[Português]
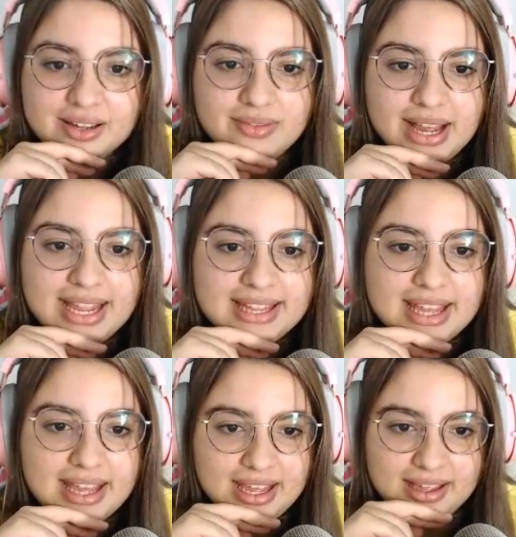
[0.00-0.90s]
vai,
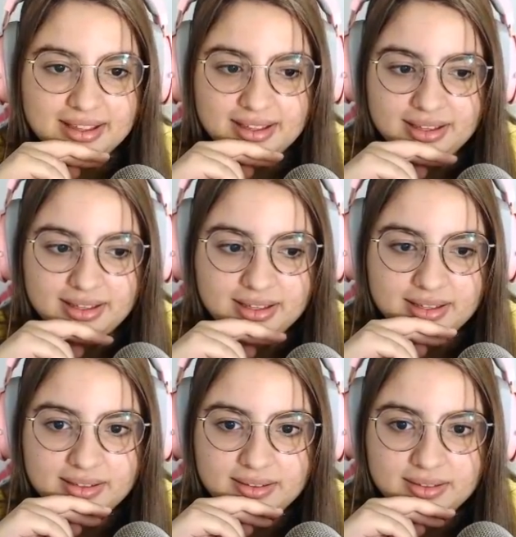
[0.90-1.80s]
RD.
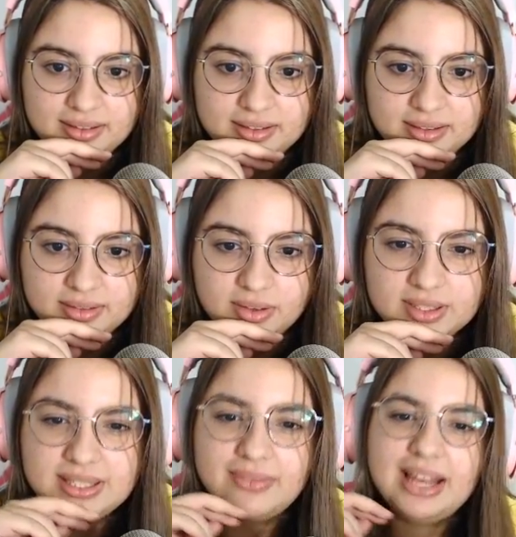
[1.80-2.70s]

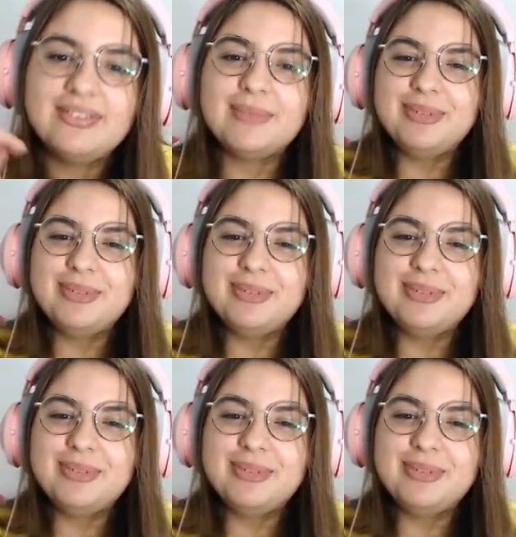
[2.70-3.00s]
Nossa, vai levar